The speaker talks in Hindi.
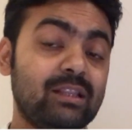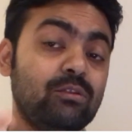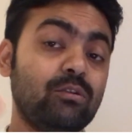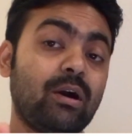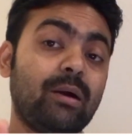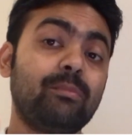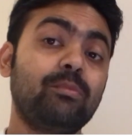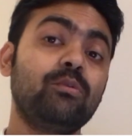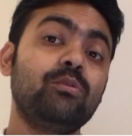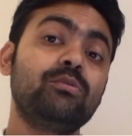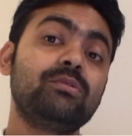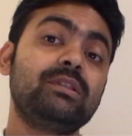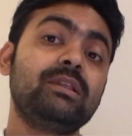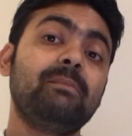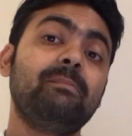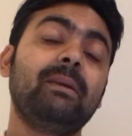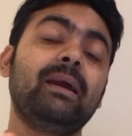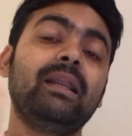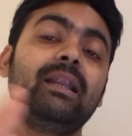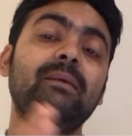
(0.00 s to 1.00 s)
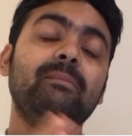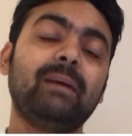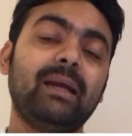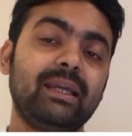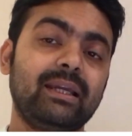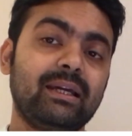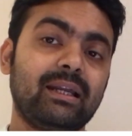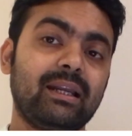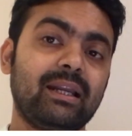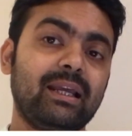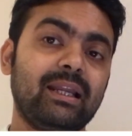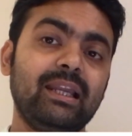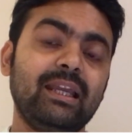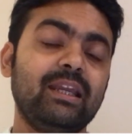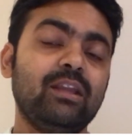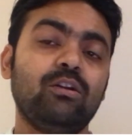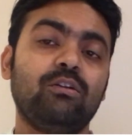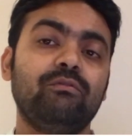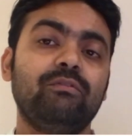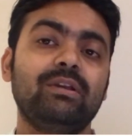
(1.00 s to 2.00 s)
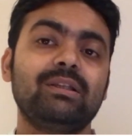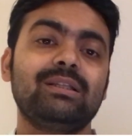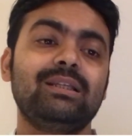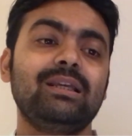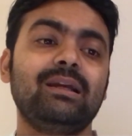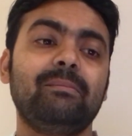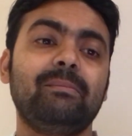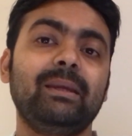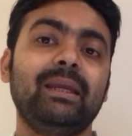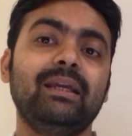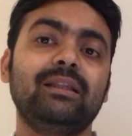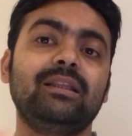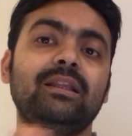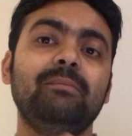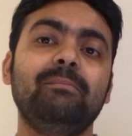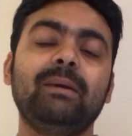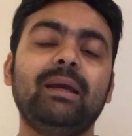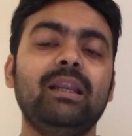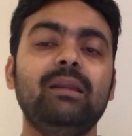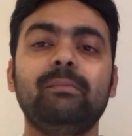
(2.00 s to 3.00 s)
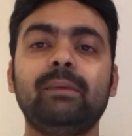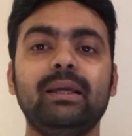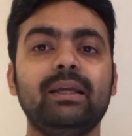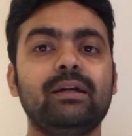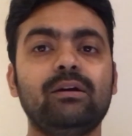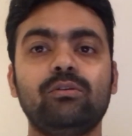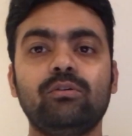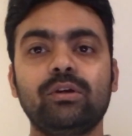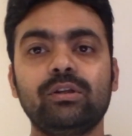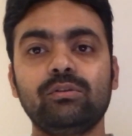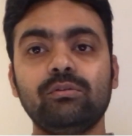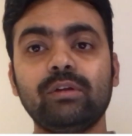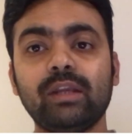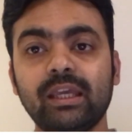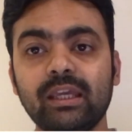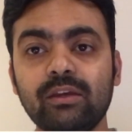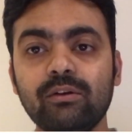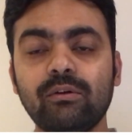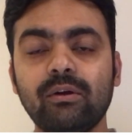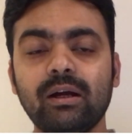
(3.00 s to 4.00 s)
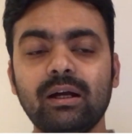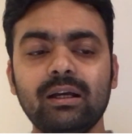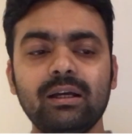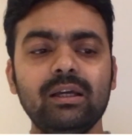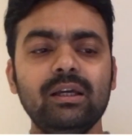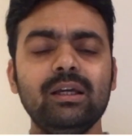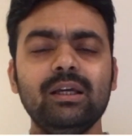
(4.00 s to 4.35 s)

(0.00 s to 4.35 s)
तो आपको उससे पहले बाई करना है लेकिन ऑब्वियसली आप एक दिन पहले बाई करोगे तो नहीं होगा